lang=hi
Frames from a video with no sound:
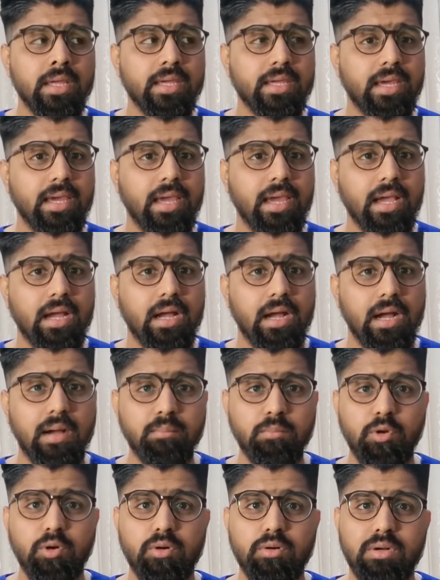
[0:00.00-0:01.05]
कि
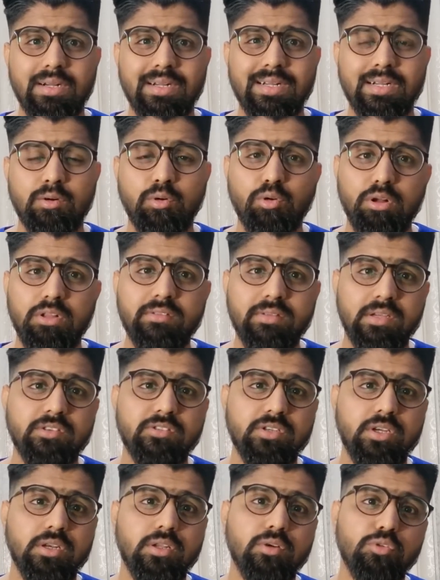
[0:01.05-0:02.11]
हम लोग गूगल सर्च
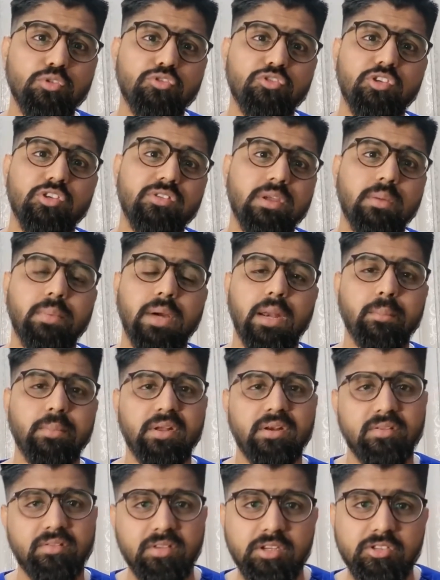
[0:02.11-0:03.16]
करके उस चीज़ के बारे में
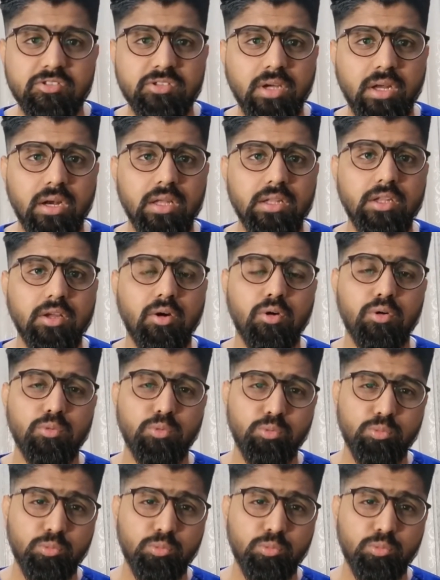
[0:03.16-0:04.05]
रिसर्च कर लेते हैं और